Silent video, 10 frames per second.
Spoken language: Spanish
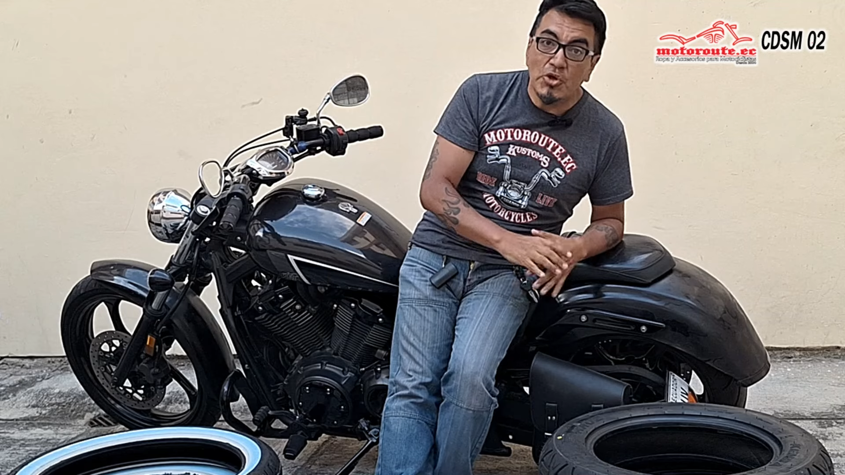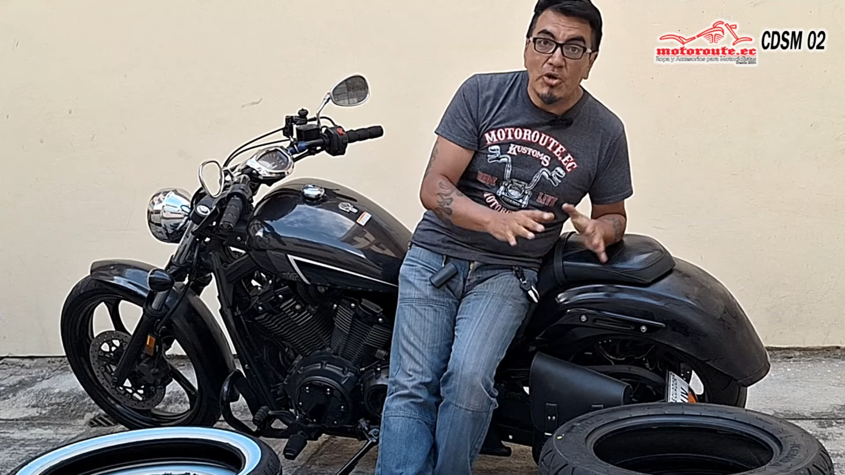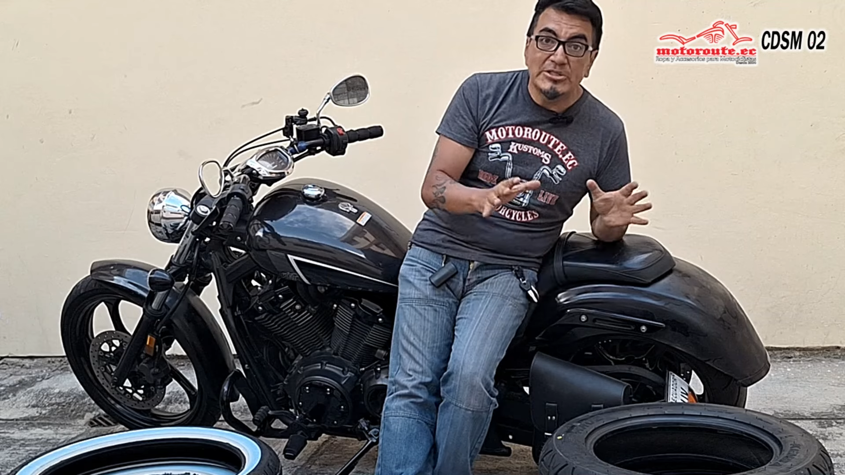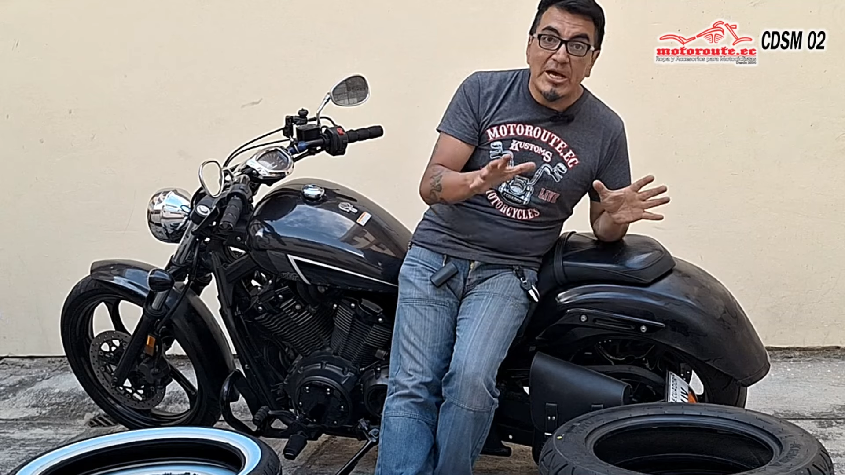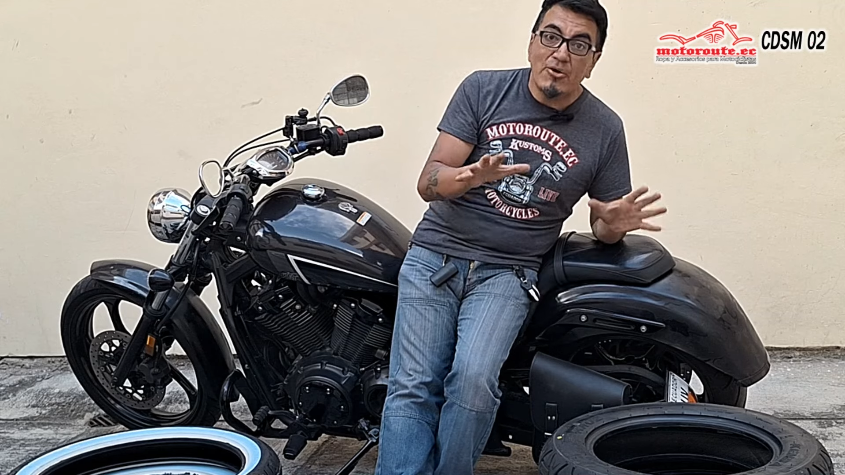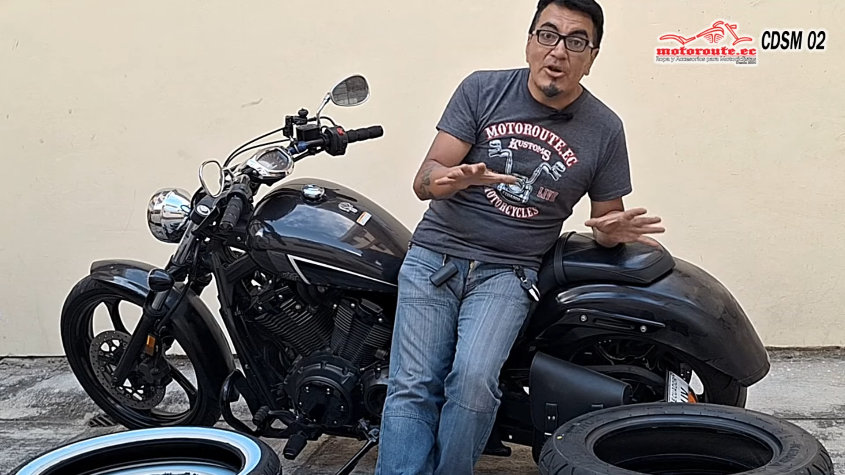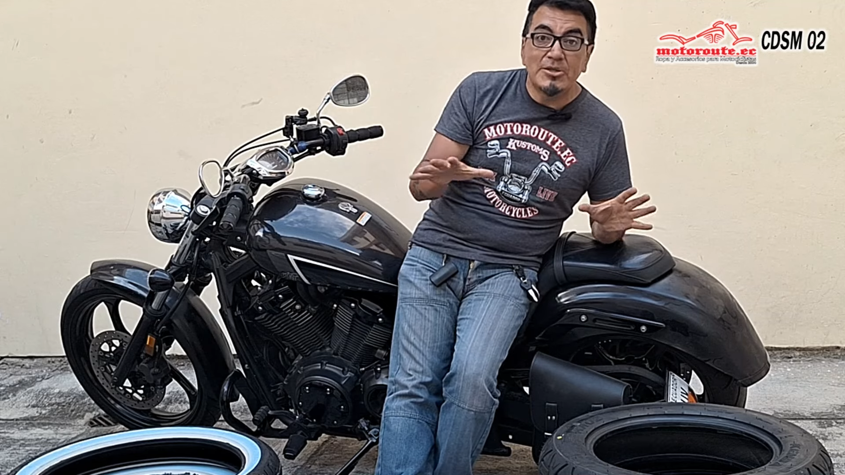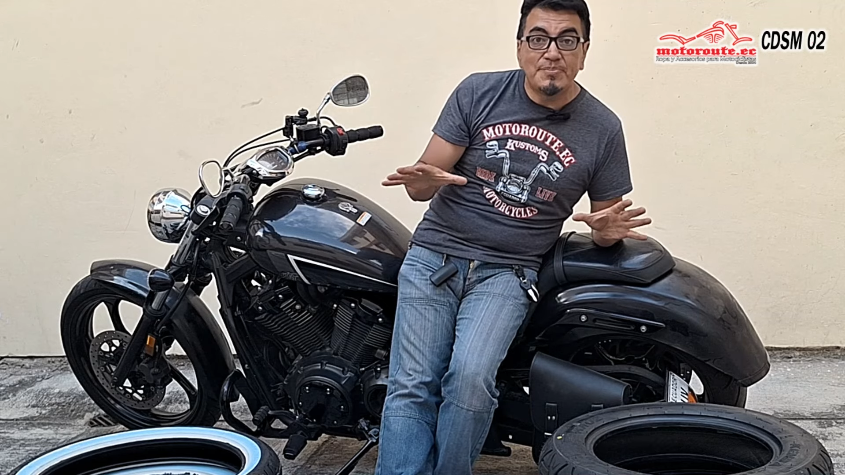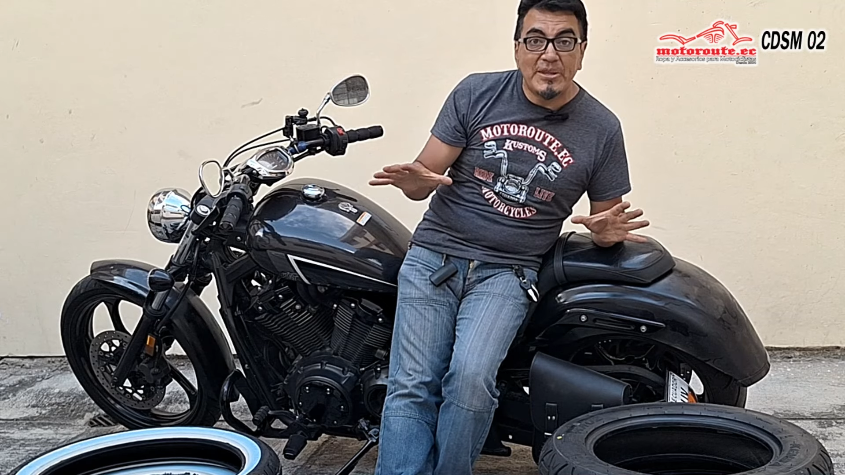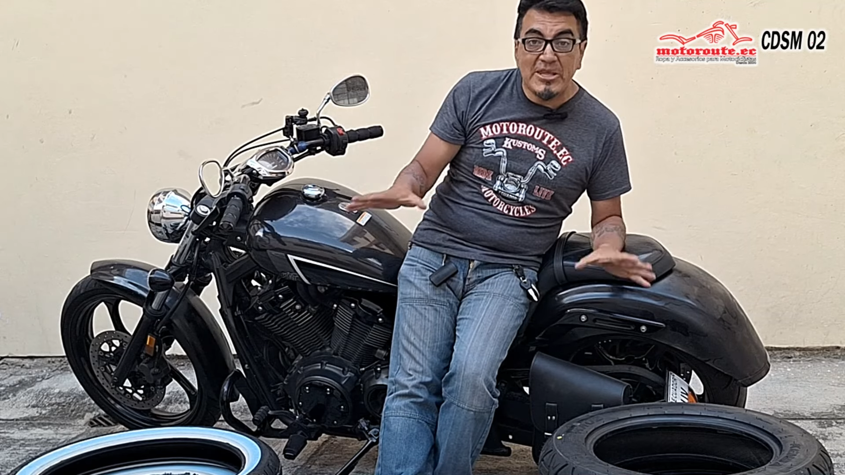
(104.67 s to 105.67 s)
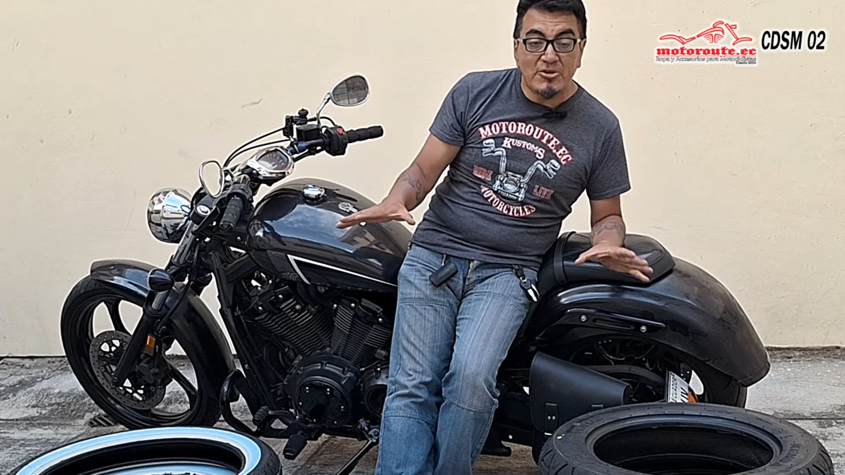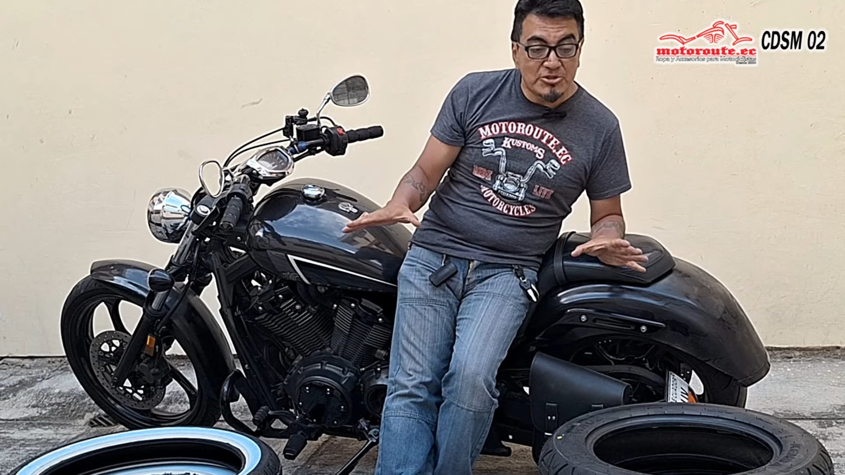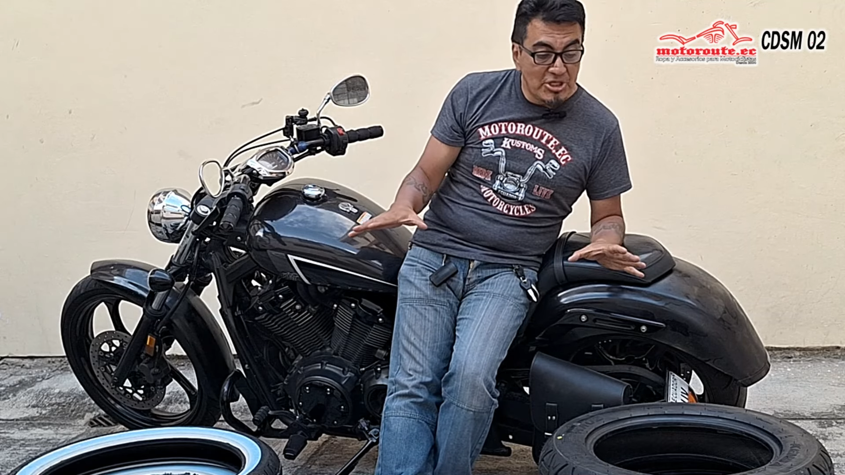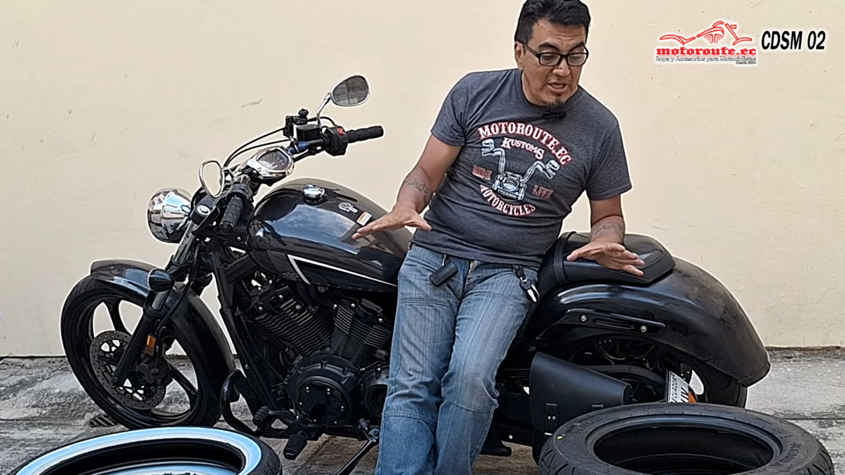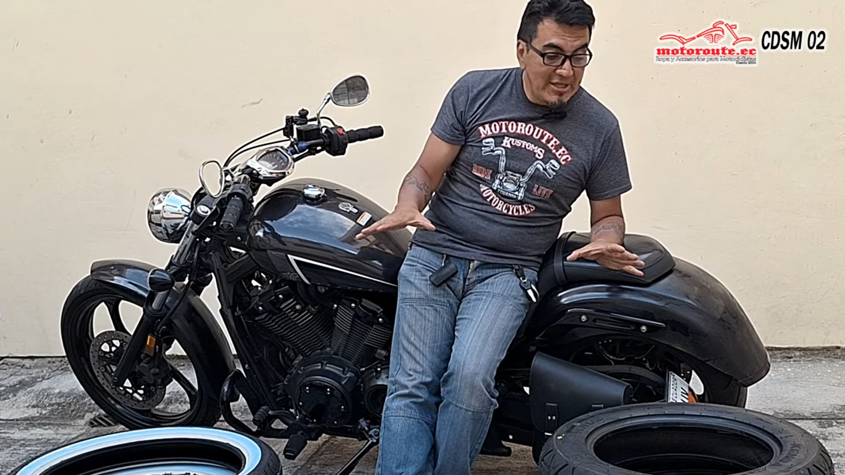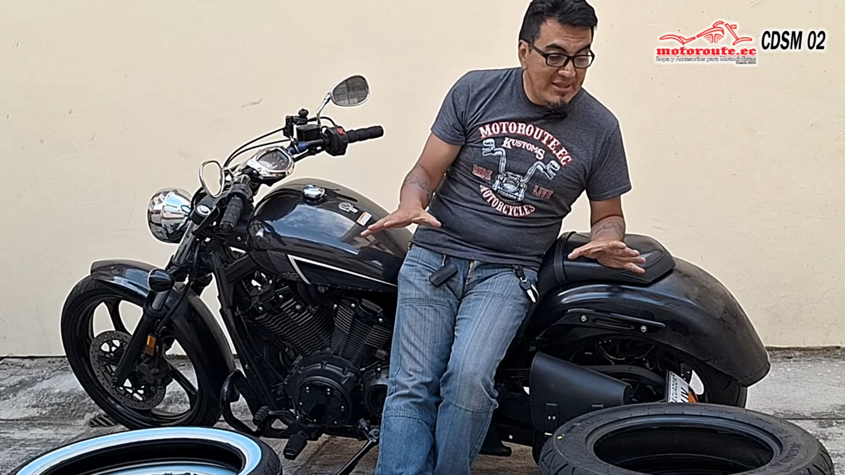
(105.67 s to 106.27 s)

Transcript: yo los hago los pedidos